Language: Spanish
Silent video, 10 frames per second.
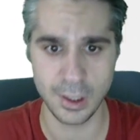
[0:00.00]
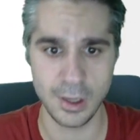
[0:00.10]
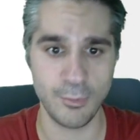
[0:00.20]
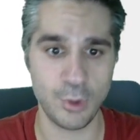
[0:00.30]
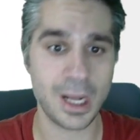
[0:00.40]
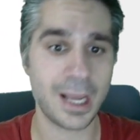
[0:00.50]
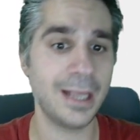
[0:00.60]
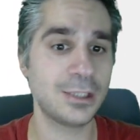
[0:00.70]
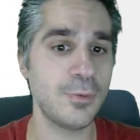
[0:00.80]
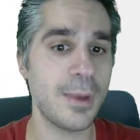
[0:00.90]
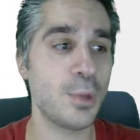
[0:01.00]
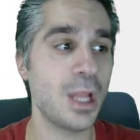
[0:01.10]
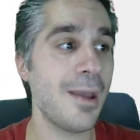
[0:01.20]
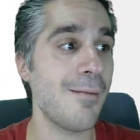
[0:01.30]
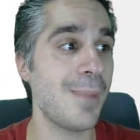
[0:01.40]
Ahora que eso, voy a
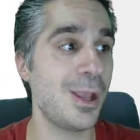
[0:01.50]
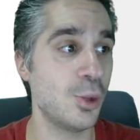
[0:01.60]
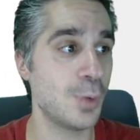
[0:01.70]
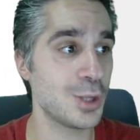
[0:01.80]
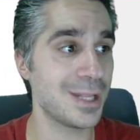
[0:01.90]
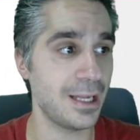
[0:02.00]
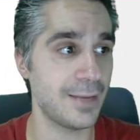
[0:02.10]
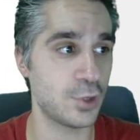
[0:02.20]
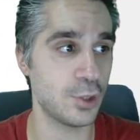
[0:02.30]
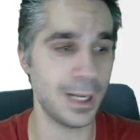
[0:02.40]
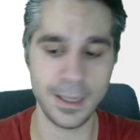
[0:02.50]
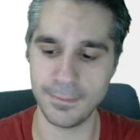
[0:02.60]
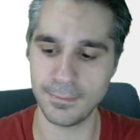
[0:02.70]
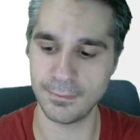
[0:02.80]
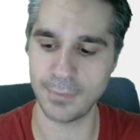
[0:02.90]
poner mi número de teléfono, ¿vale?
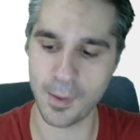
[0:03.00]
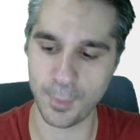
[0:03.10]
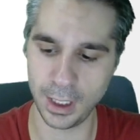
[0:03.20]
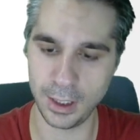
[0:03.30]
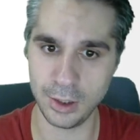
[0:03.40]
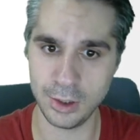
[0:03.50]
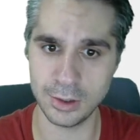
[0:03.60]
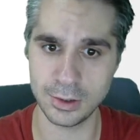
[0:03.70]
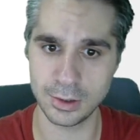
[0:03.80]
Vamos a ponerlo.